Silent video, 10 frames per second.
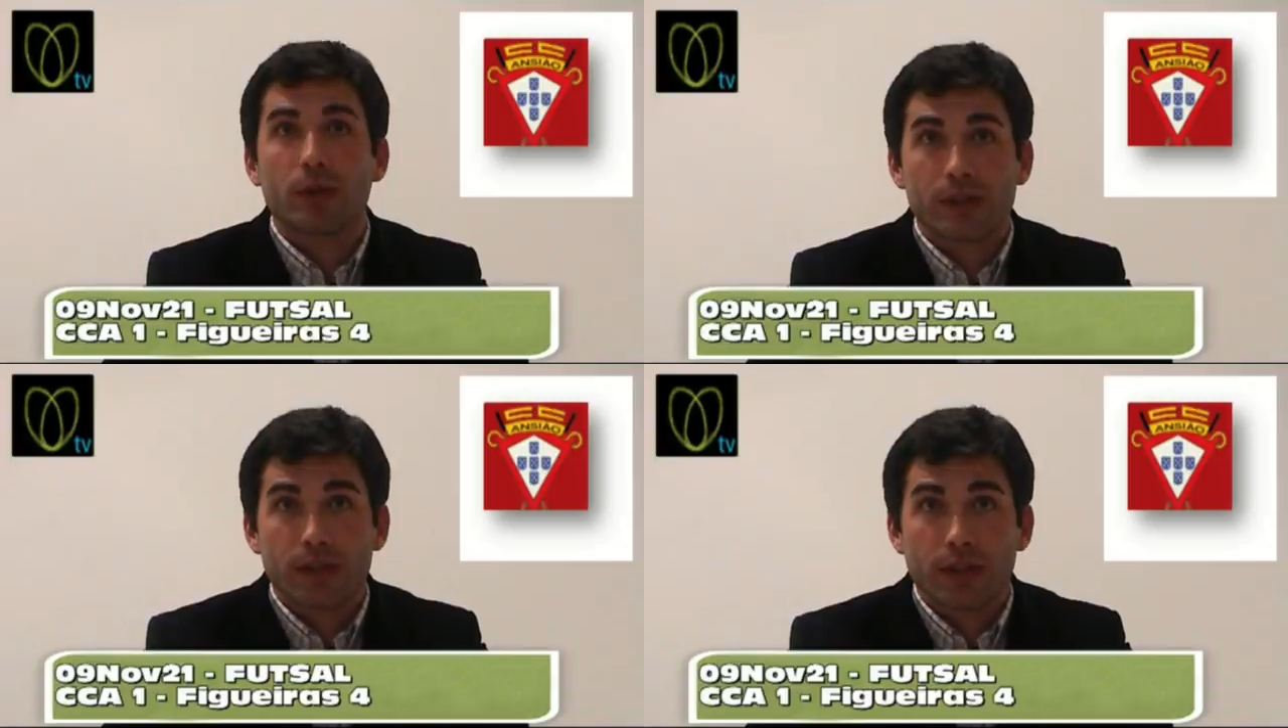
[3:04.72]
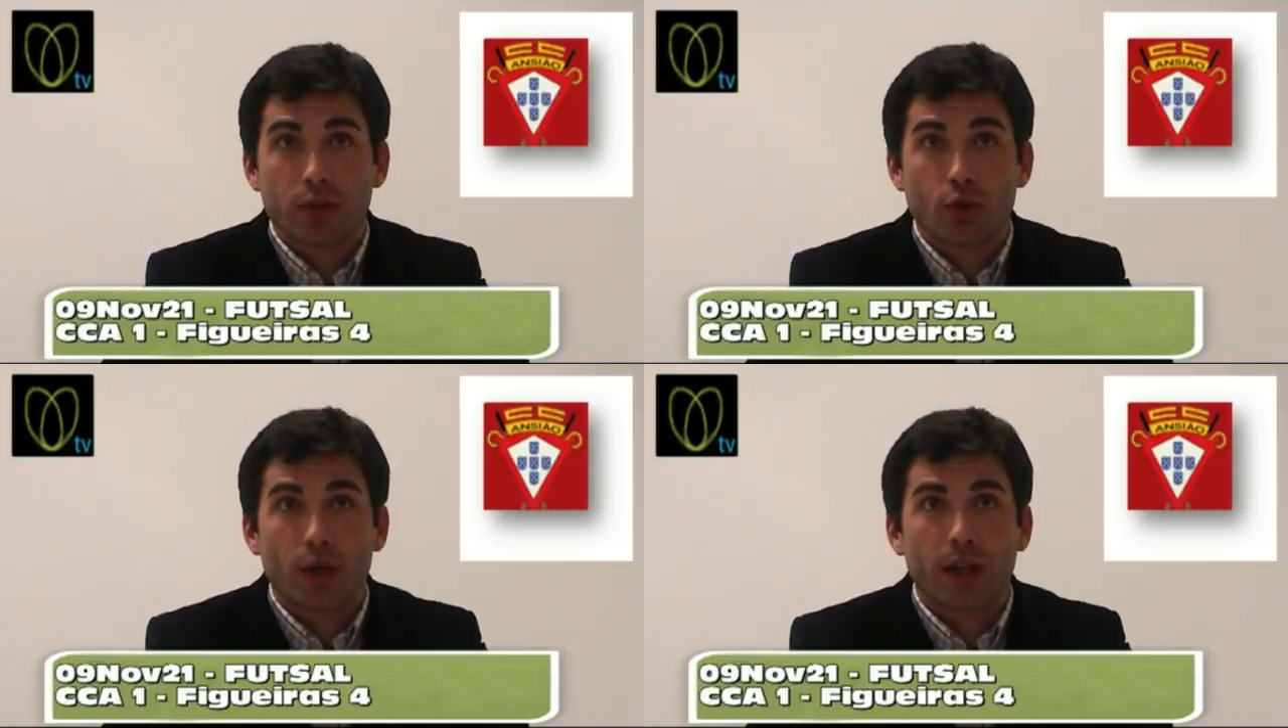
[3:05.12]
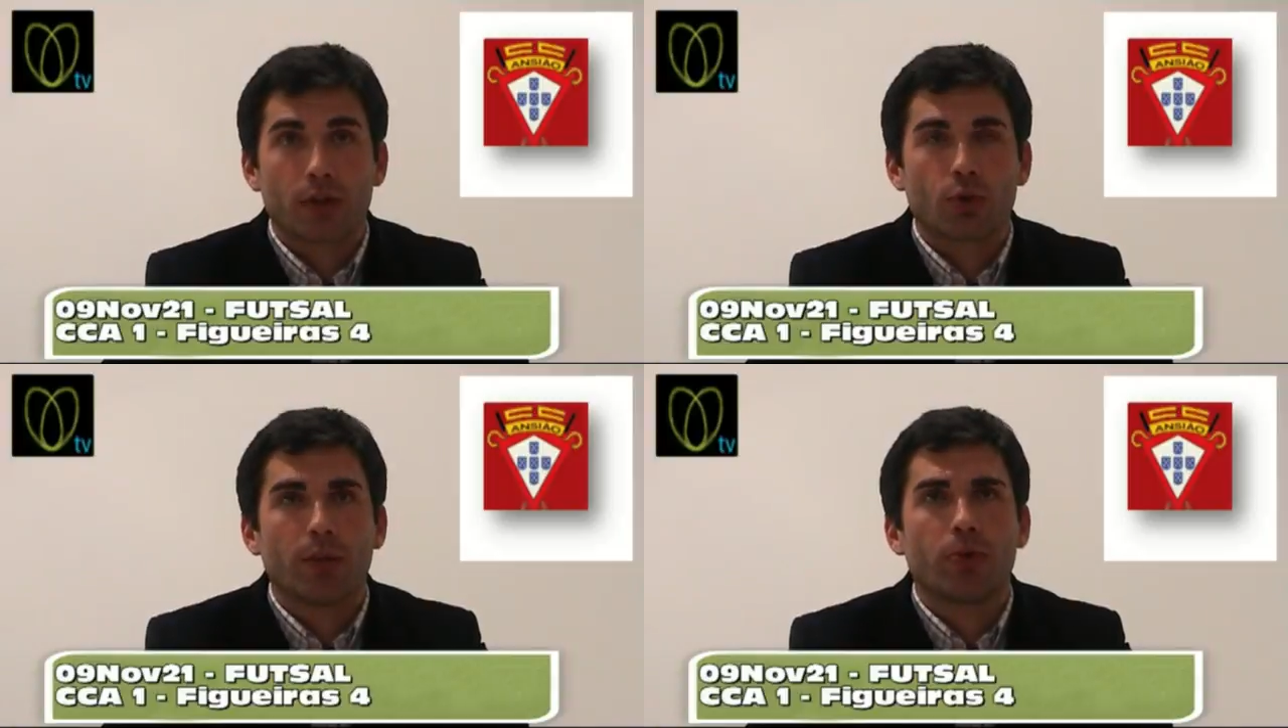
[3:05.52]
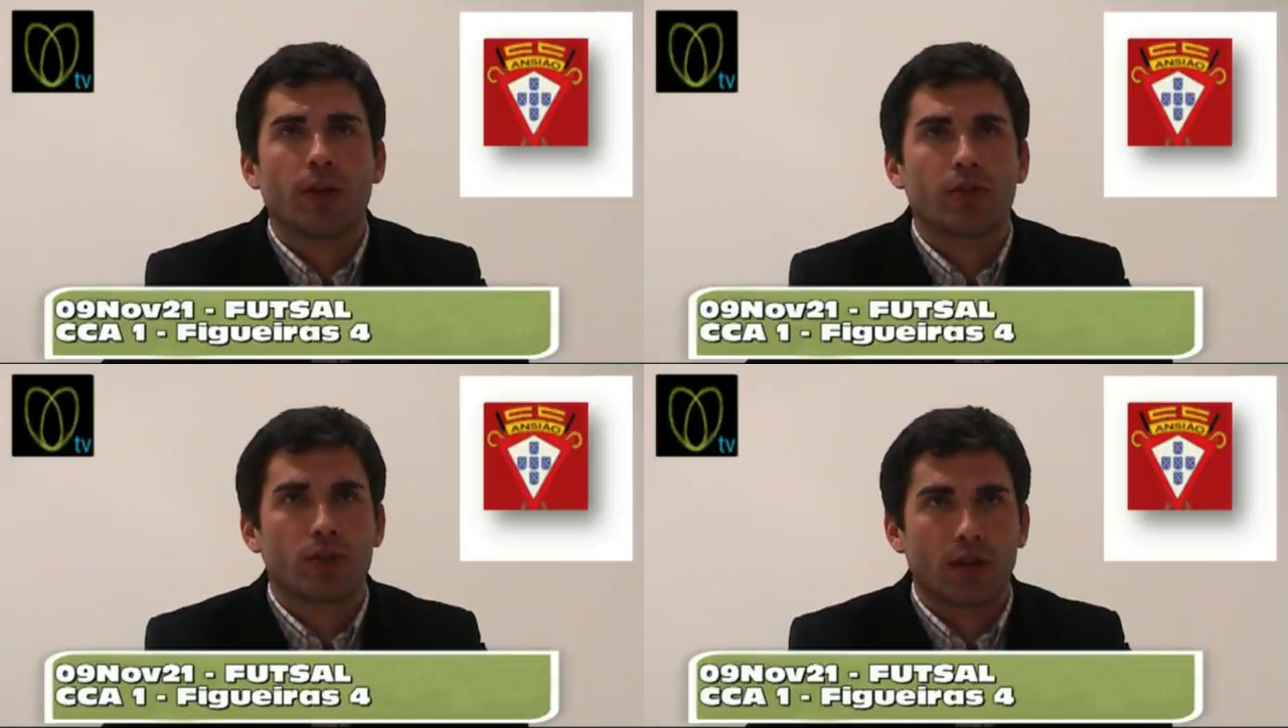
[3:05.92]
Após a sexta jornada do
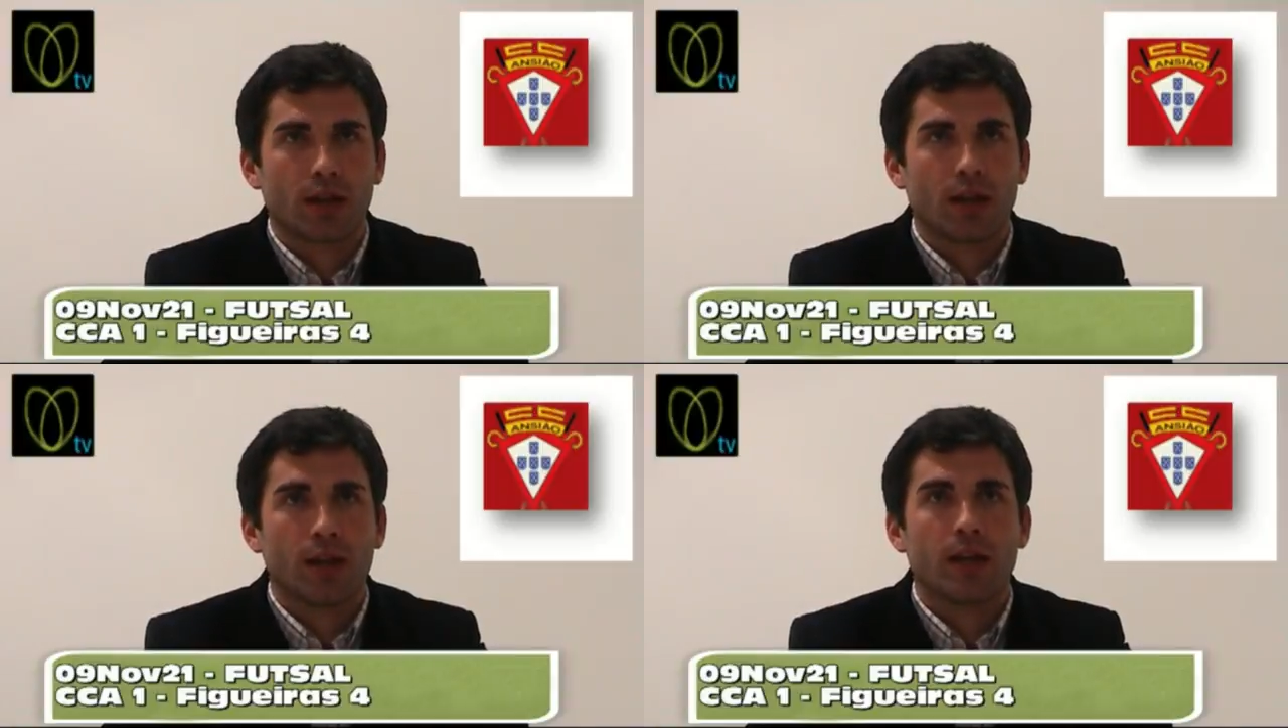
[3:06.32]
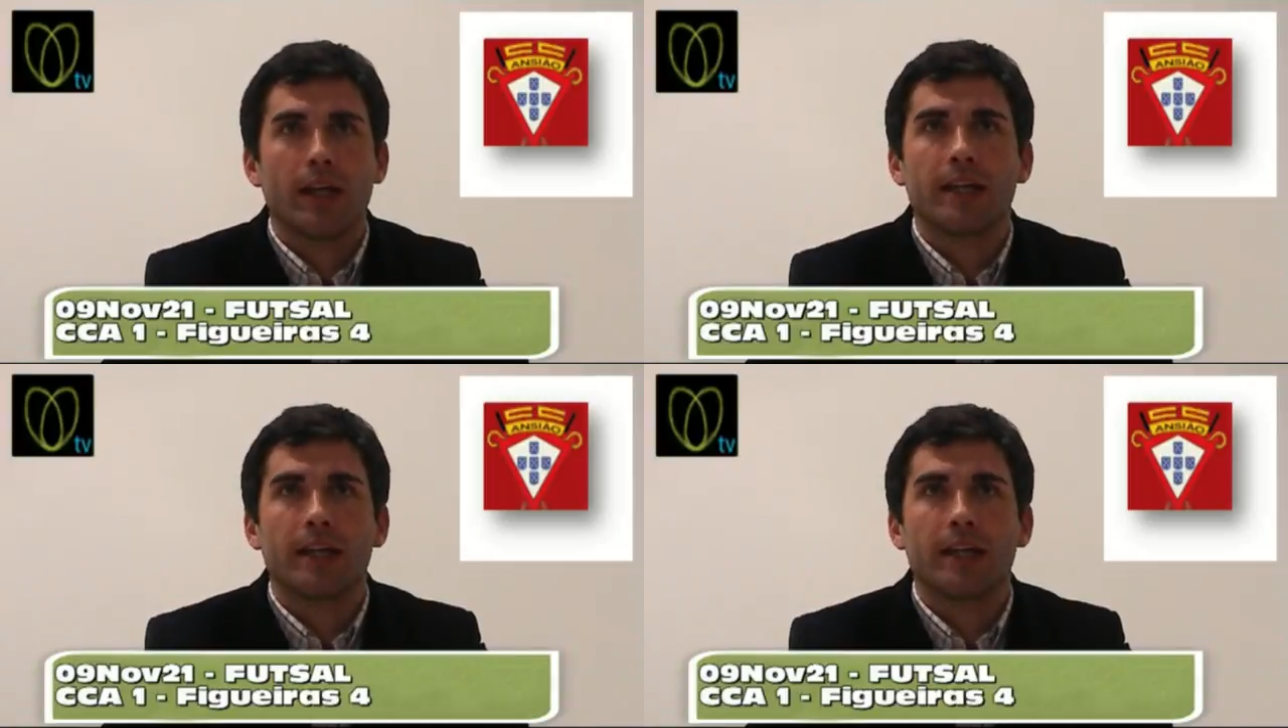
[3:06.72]
Campeonato Distrital,